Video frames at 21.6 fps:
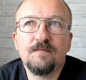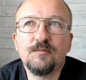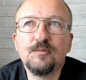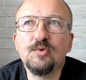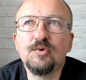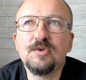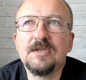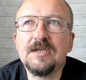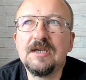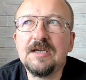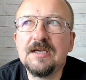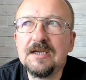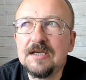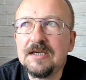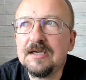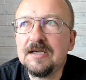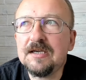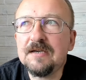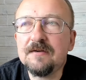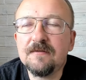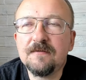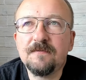Тут
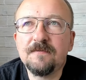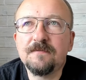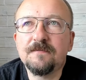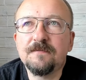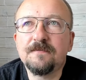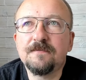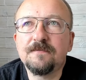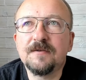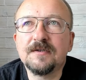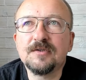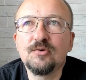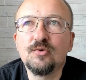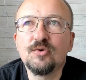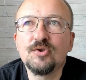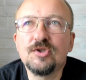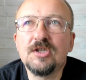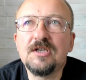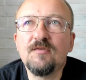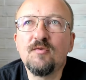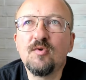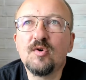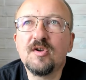и
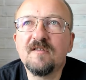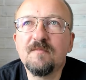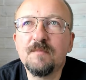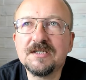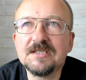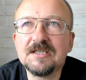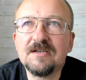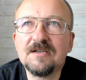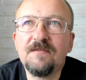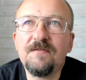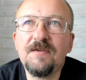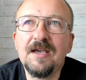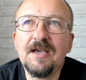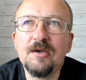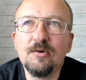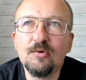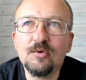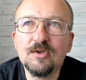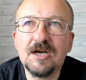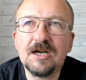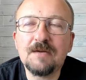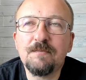воздушные тревоги в Москве, и
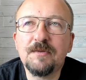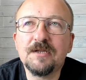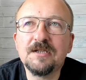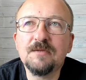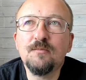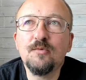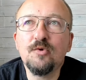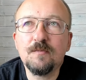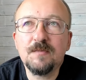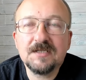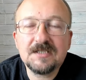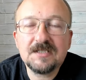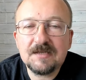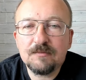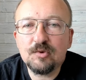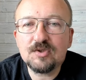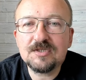удары под Мурманском.